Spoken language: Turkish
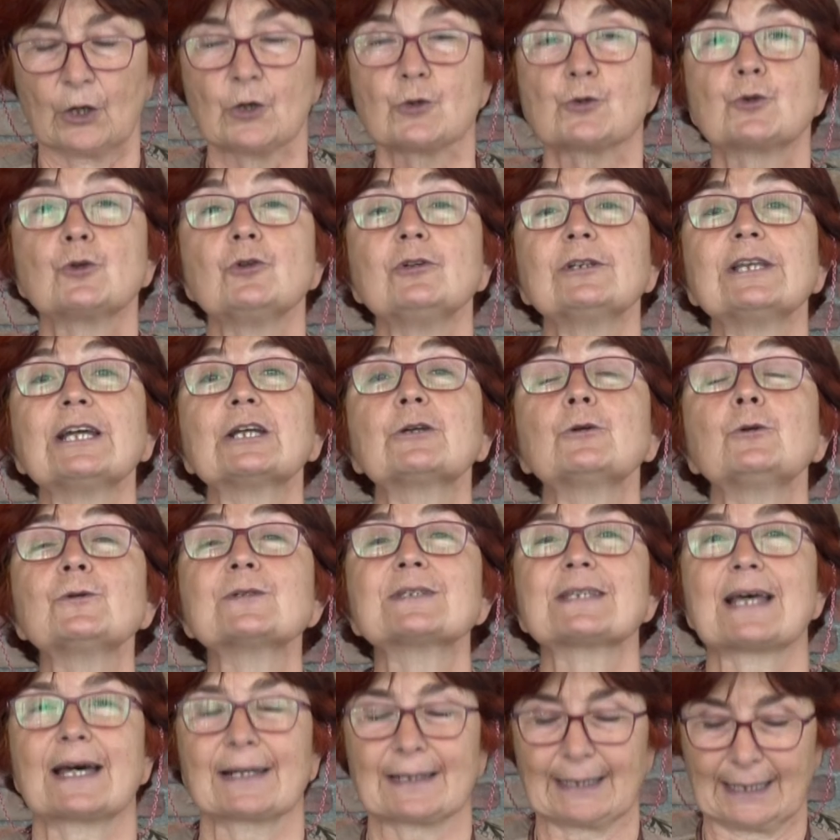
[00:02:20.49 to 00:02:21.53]
Jülide
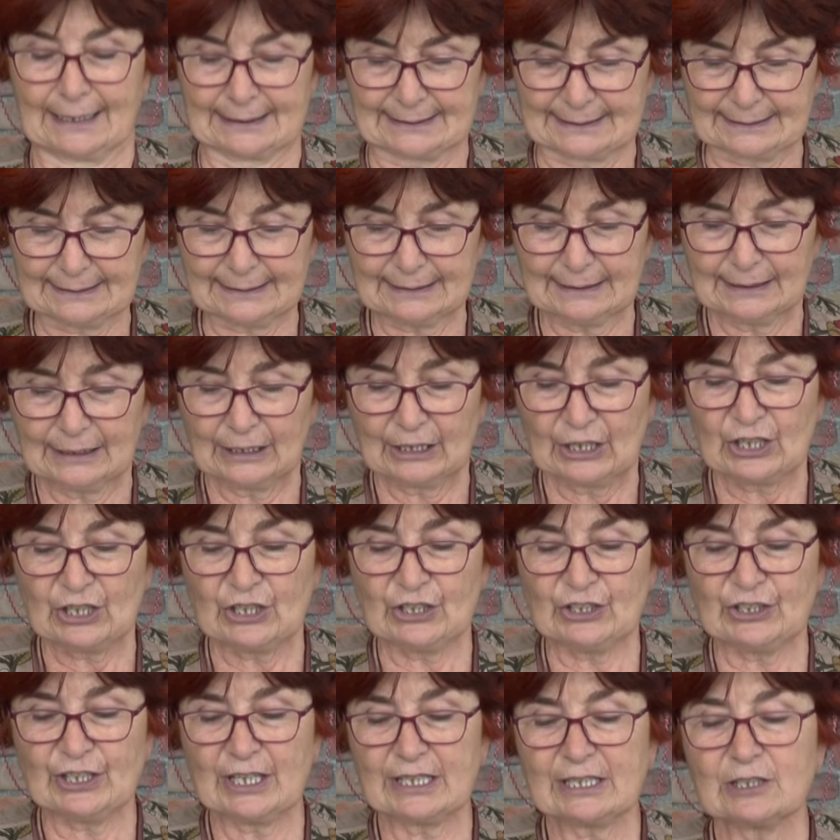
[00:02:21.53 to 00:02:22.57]
Gülizar adı
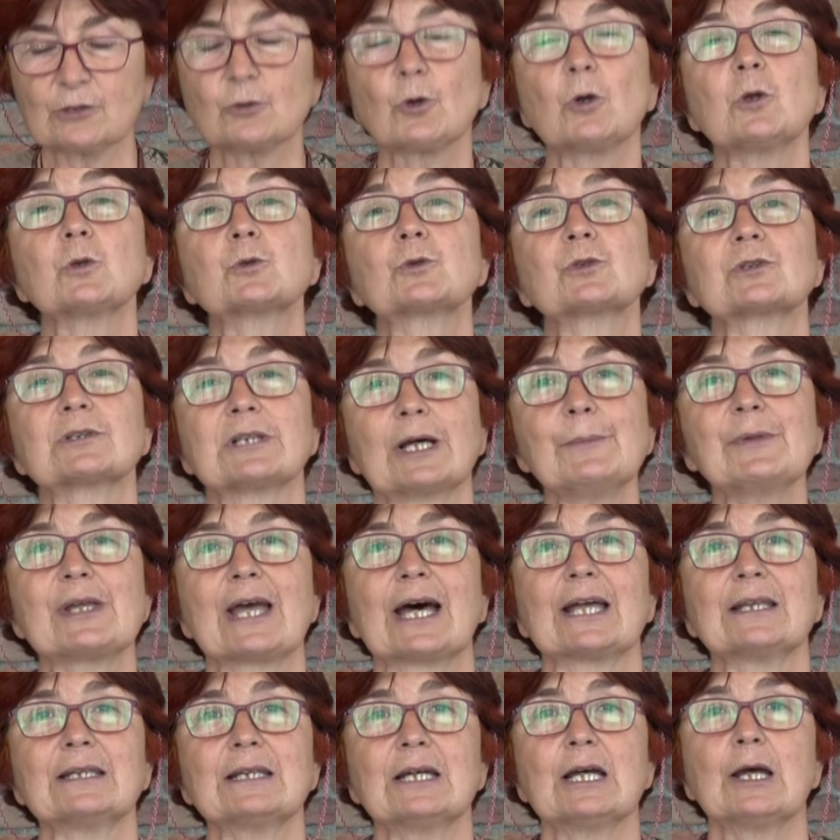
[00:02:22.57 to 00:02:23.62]
yeri
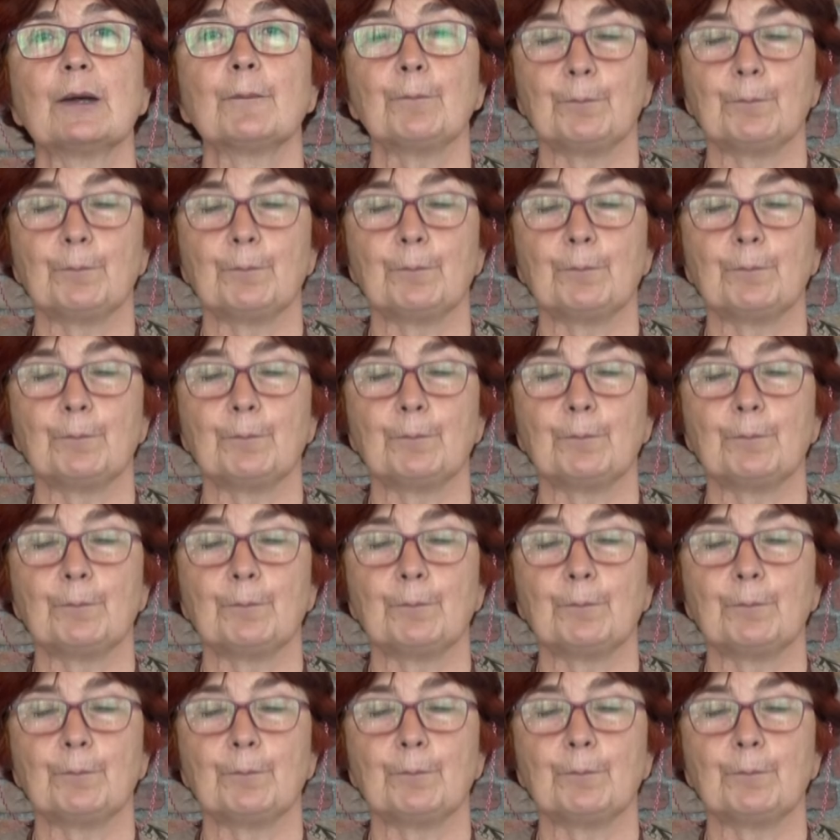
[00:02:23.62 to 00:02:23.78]
doldurulamayan